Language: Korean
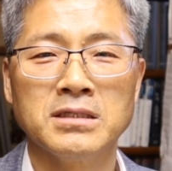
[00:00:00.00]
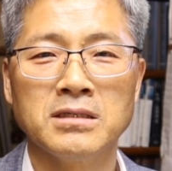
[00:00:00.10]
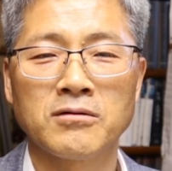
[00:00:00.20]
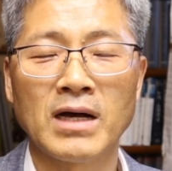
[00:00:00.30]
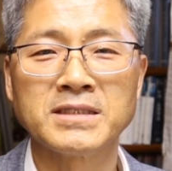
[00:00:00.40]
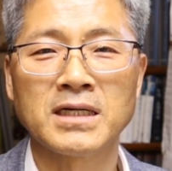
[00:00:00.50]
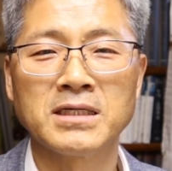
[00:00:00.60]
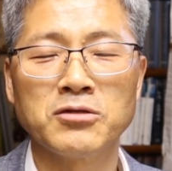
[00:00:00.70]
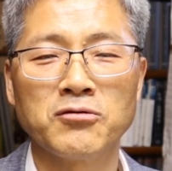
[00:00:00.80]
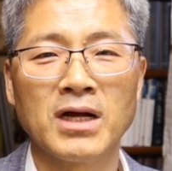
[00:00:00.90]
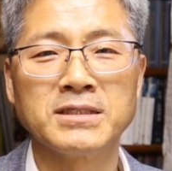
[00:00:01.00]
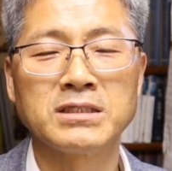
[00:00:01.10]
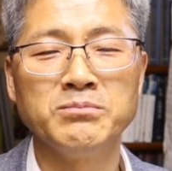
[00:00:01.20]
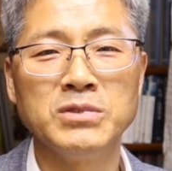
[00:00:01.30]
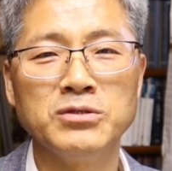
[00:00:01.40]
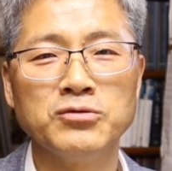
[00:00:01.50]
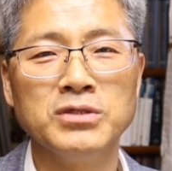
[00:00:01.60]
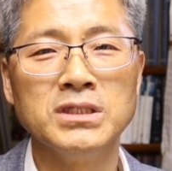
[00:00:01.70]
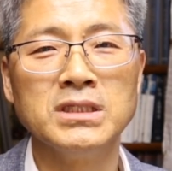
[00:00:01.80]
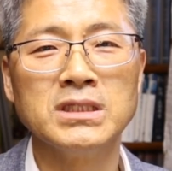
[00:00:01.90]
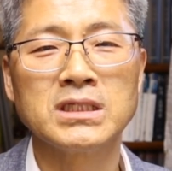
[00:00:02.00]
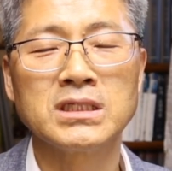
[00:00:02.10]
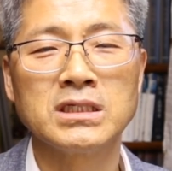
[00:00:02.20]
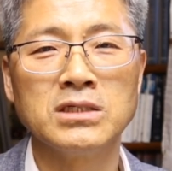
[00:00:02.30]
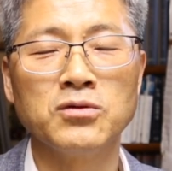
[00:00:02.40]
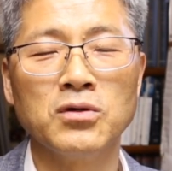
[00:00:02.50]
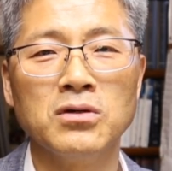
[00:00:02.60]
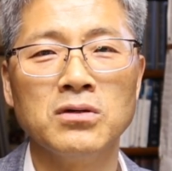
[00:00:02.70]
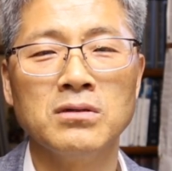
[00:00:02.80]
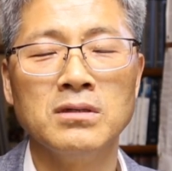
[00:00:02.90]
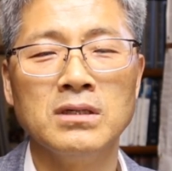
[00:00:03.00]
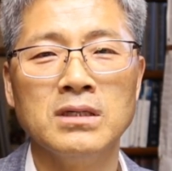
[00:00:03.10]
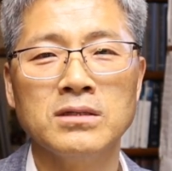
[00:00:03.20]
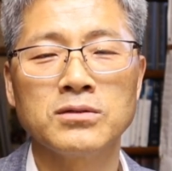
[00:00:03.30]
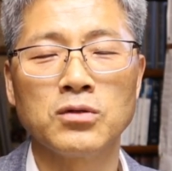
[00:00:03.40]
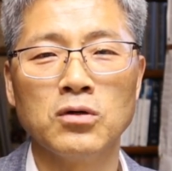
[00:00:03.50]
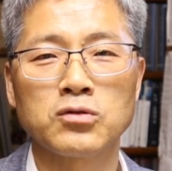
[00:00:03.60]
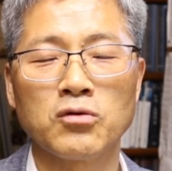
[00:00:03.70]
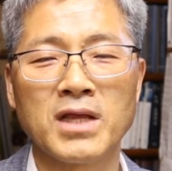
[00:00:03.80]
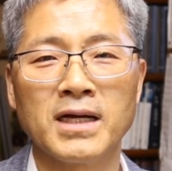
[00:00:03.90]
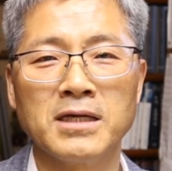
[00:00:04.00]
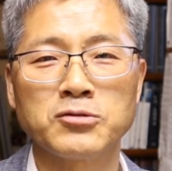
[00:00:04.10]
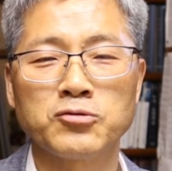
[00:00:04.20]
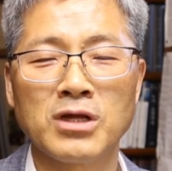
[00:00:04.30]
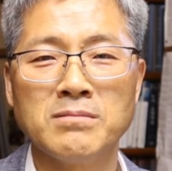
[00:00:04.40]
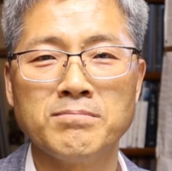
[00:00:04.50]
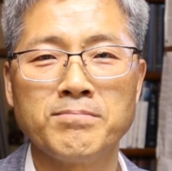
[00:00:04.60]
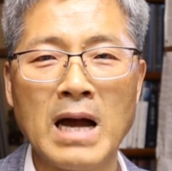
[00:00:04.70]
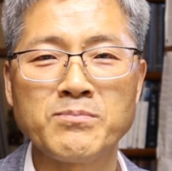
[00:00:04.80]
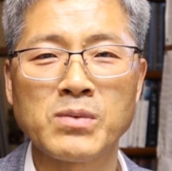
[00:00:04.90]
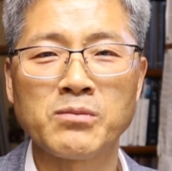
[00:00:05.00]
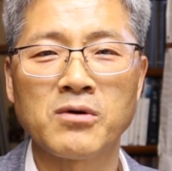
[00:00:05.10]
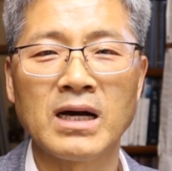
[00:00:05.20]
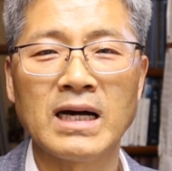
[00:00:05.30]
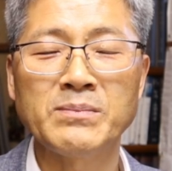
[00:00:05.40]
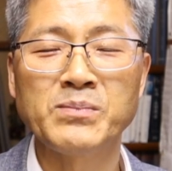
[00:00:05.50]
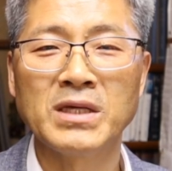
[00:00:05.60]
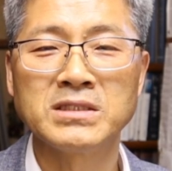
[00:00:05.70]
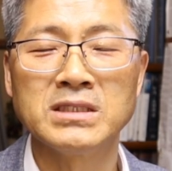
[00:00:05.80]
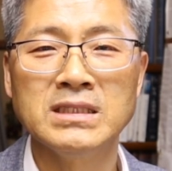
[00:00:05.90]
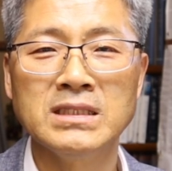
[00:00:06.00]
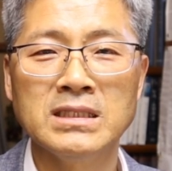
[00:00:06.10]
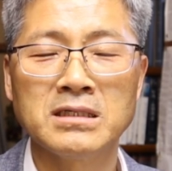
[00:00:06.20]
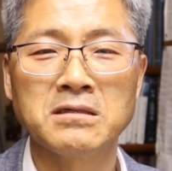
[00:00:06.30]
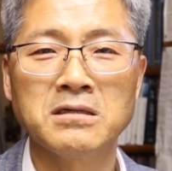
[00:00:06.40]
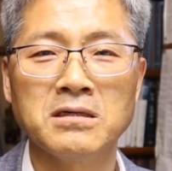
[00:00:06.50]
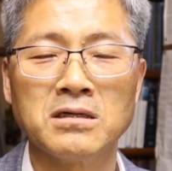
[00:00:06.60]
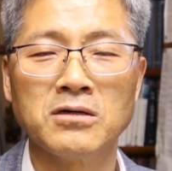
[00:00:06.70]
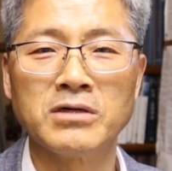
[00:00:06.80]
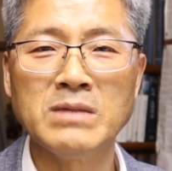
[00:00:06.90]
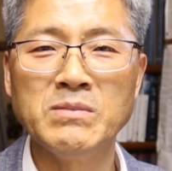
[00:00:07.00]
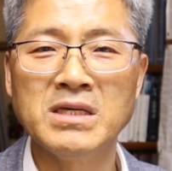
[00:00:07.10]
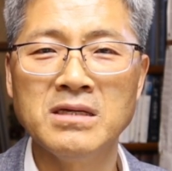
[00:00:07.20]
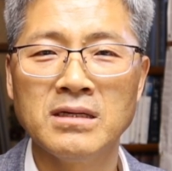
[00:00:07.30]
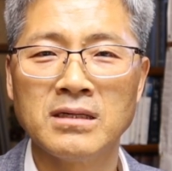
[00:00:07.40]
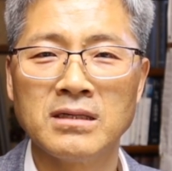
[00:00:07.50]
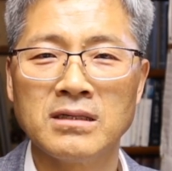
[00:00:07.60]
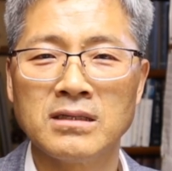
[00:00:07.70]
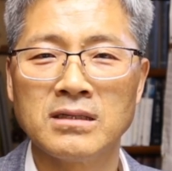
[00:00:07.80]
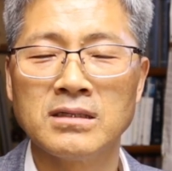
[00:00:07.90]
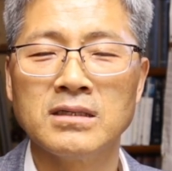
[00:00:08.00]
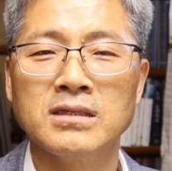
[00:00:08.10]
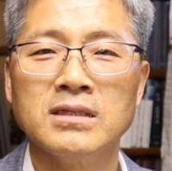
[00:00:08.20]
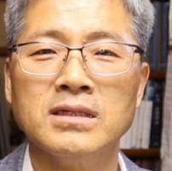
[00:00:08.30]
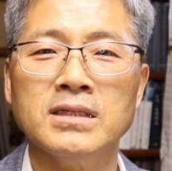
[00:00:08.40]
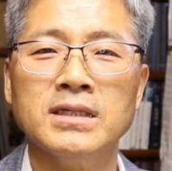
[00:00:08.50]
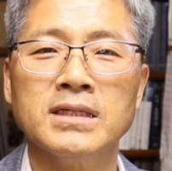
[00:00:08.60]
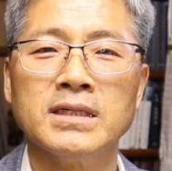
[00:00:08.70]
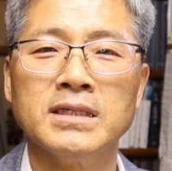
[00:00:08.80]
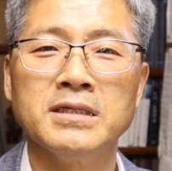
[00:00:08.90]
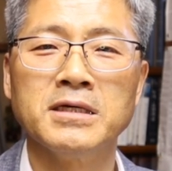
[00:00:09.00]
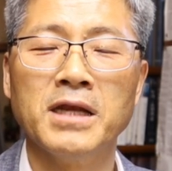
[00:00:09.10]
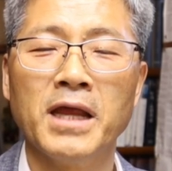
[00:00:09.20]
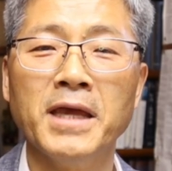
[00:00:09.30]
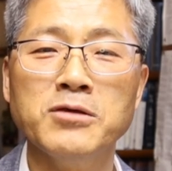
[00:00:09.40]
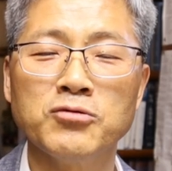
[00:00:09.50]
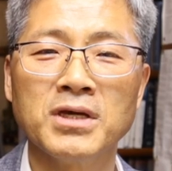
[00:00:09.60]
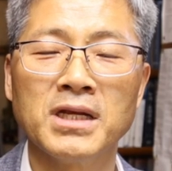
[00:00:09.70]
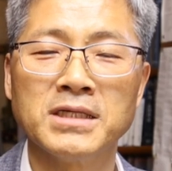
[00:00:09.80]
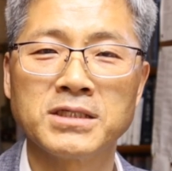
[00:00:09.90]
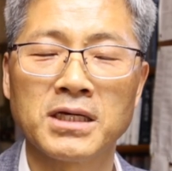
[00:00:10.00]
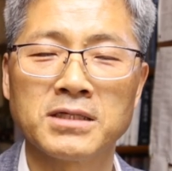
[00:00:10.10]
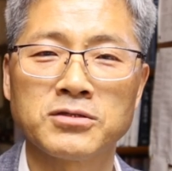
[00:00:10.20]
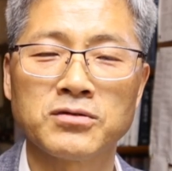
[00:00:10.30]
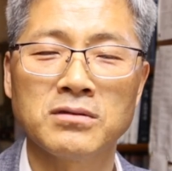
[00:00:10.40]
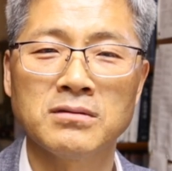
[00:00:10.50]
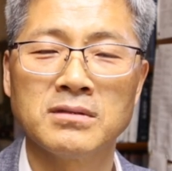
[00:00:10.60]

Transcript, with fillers: 관상기도나 신비주의 기도 또 동양의 수련 방법과 합해진 그런 걸로 이미 예, 여기 레이 융겐의 책에서도